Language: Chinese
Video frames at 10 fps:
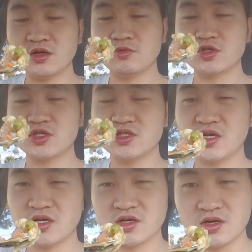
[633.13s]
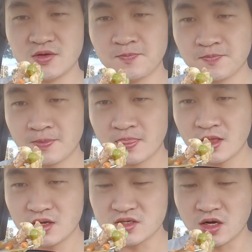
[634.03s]
那么试一下这个
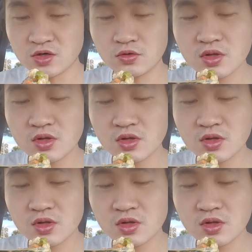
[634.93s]
羊肉。